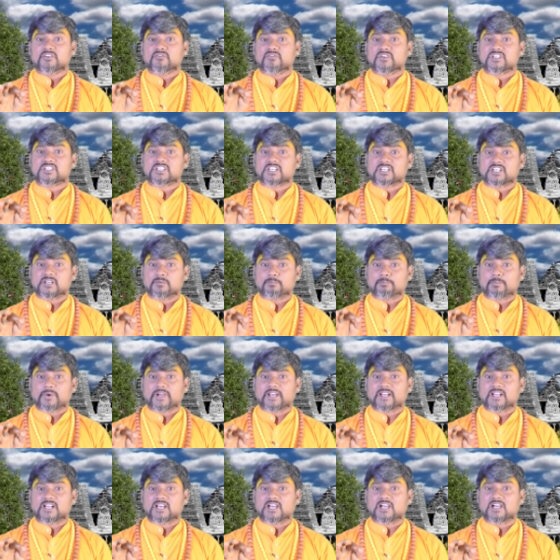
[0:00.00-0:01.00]
విషయం
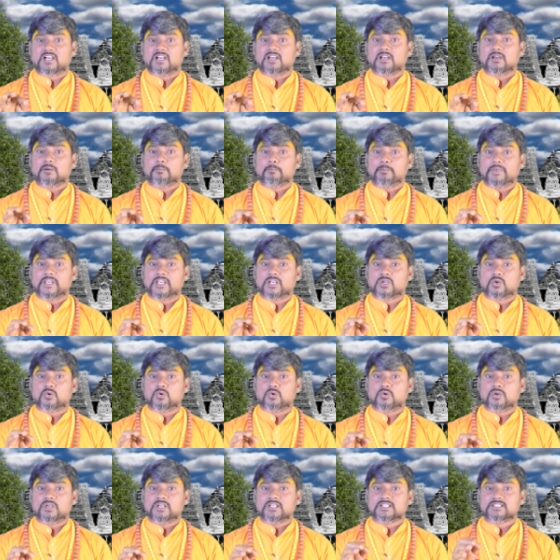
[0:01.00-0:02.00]
పైన మీకు
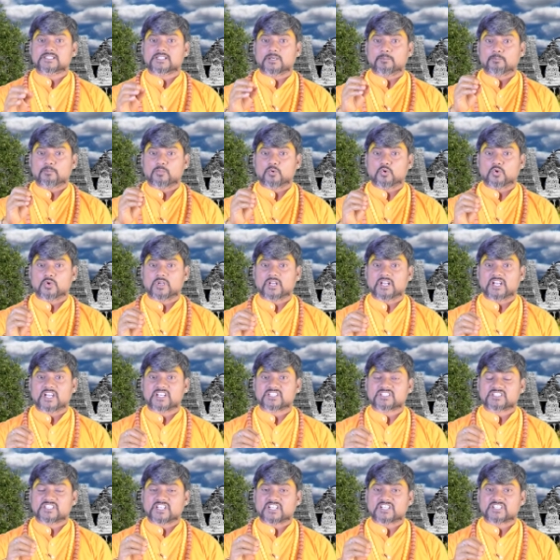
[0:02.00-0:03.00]
సంపూర్ణంగా
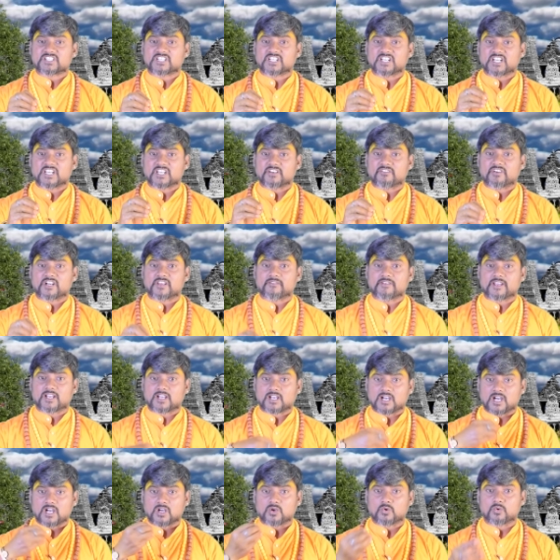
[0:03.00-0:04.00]
శిక్షణ ఇవ్వడమే
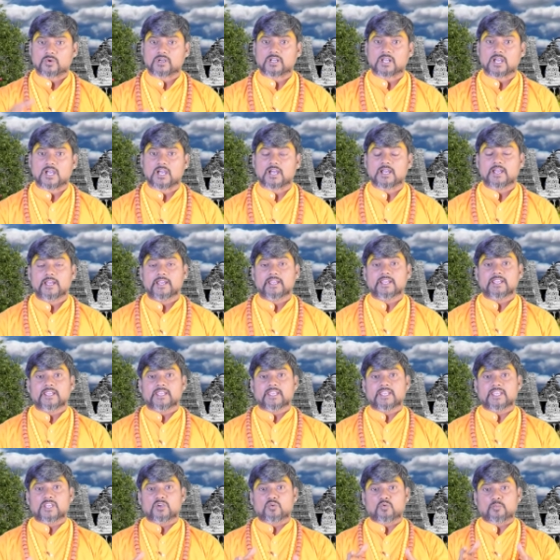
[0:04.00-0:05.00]
కాకుండా
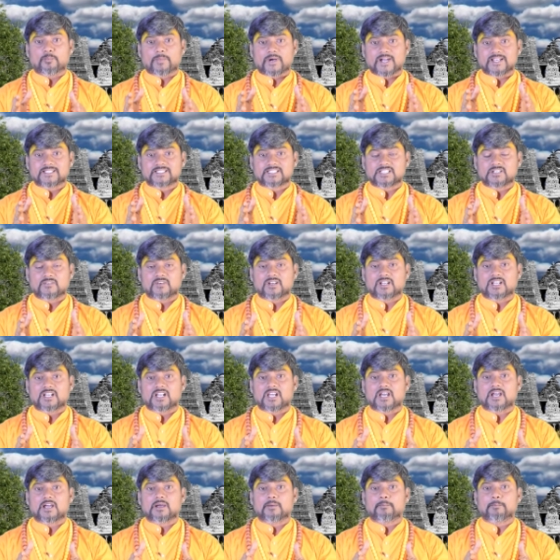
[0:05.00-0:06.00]
ఈ ఉపాసన వల్ల
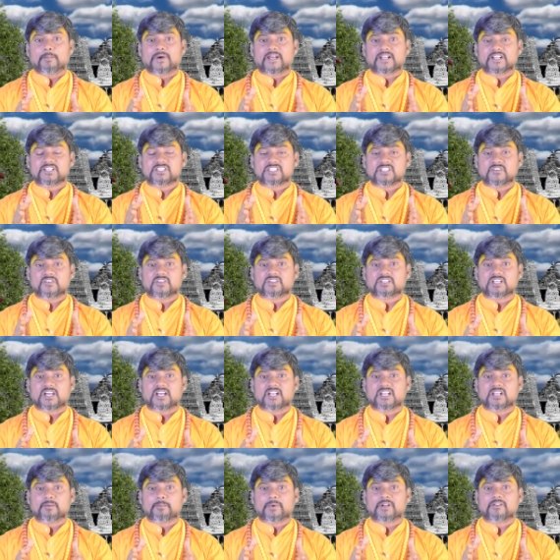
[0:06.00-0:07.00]
మన
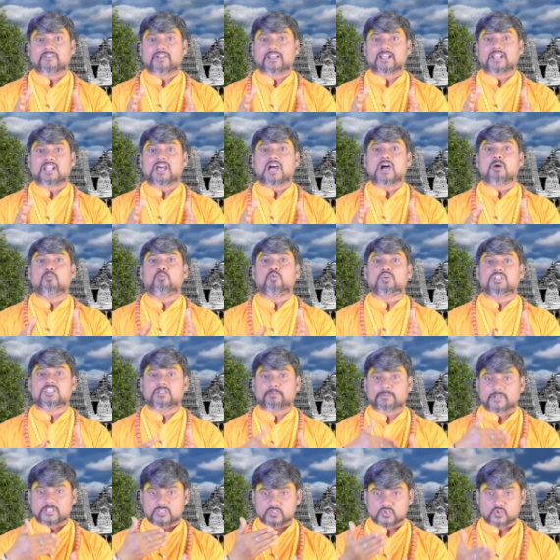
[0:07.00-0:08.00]
జీవితాన్ని మనం ఎలా
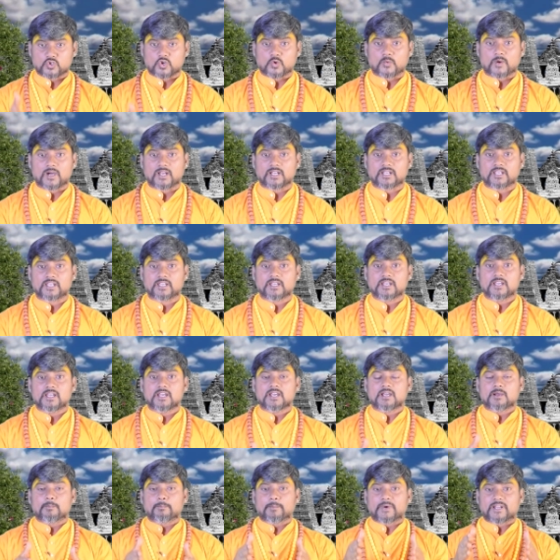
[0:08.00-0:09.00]
అభివృద్ధిపరచుకోవాలి
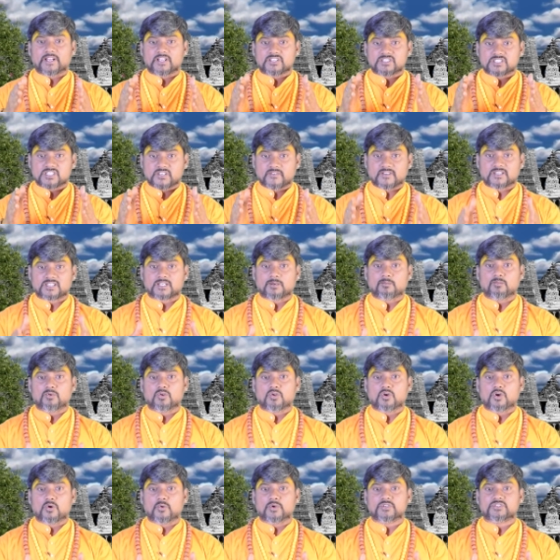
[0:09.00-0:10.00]
మన
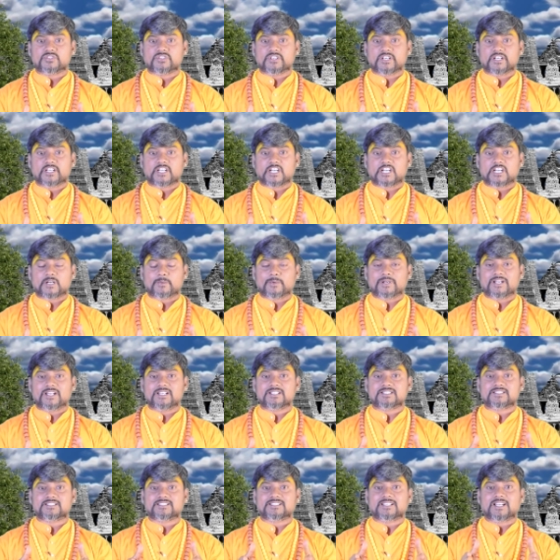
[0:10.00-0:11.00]
జీవితంలో వచ్చేటటువంటి
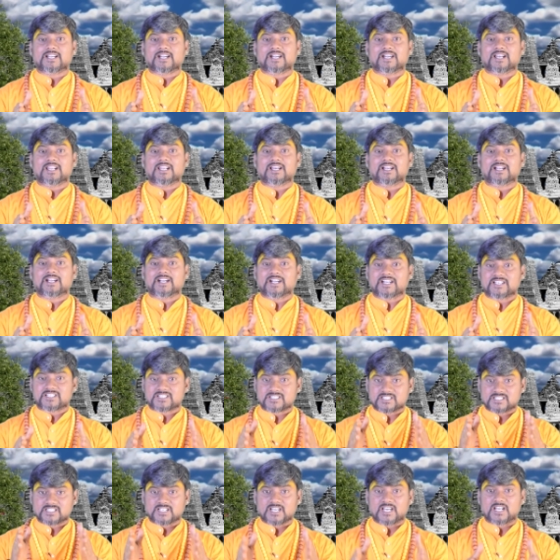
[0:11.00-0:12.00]
సకల
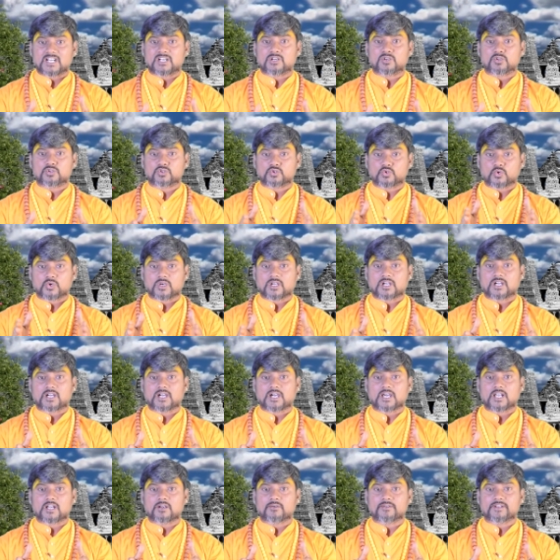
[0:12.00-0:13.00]
కష్టాలను
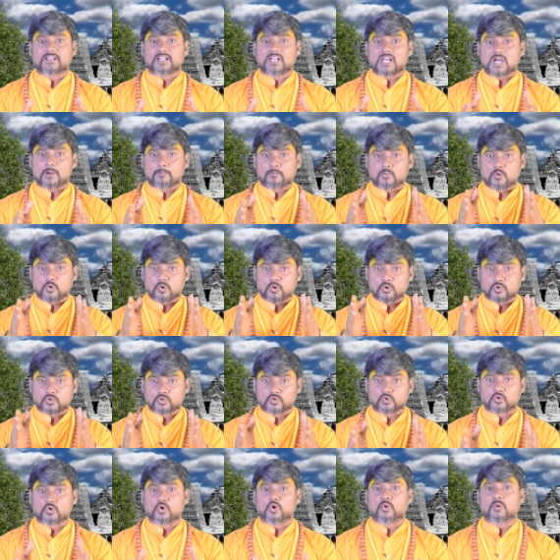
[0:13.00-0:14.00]
దుఃఖాలను ఎలా
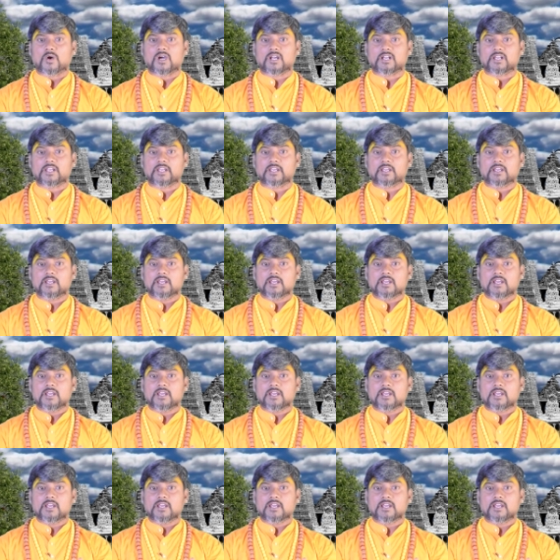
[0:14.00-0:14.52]
పోగొట్టుకోవాలి